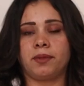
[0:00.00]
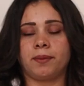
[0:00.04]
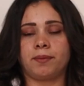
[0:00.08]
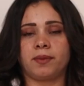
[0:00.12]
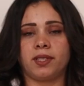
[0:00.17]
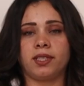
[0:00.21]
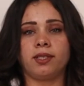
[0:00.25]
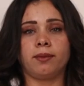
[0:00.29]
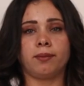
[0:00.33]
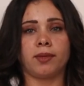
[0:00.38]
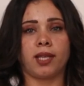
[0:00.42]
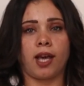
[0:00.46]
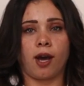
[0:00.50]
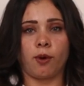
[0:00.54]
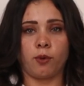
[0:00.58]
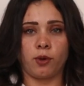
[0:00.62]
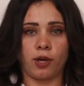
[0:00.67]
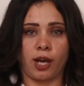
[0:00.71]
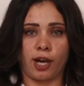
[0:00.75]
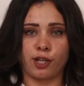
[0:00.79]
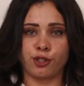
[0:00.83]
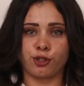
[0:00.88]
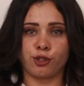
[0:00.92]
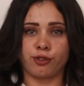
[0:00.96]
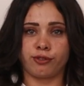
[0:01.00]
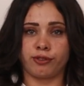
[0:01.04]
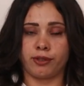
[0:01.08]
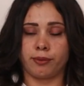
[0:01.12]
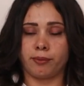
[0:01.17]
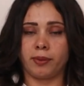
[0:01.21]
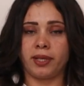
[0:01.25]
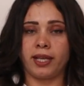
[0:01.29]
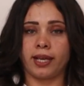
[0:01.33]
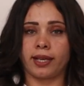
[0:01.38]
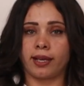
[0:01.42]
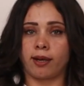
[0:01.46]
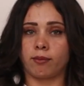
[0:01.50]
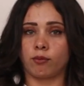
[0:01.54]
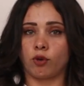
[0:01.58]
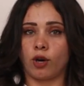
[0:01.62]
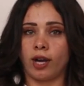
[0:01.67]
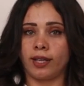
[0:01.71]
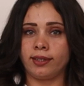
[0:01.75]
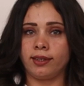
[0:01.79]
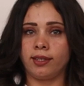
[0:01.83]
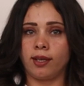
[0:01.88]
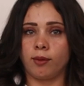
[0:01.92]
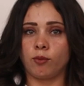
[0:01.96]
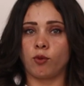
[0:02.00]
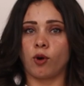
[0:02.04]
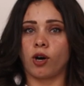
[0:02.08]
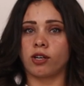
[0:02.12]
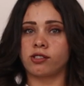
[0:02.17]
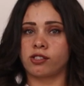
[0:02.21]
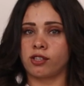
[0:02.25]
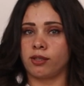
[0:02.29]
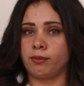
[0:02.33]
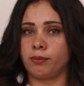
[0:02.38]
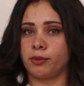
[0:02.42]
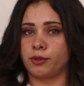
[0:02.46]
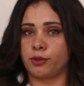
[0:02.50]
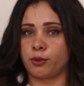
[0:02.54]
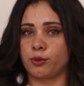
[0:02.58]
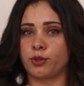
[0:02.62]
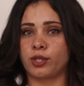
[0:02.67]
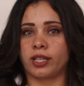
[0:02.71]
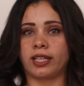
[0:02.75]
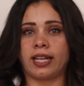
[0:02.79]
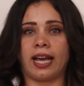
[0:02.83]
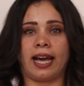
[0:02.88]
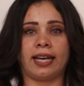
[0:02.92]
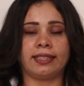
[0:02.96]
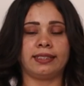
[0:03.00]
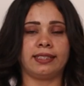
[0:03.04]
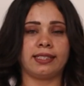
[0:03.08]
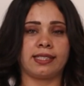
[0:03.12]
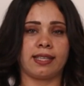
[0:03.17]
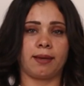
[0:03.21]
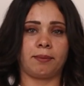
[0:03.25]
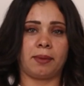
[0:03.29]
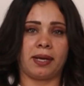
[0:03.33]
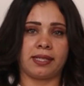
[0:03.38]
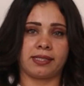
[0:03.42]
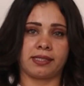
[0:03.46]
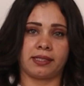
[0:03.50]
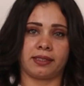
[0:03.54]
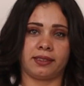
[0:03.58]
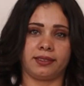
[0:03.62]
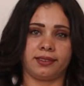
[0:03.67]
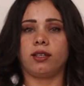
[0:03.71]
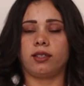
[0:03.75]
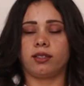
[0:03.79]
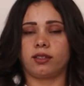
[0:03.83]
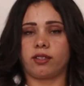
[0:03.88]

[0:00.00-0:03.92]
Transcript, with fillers: بتبتدي من أول 10% كمقدم وأقساط بتوصل لحد 7 سنين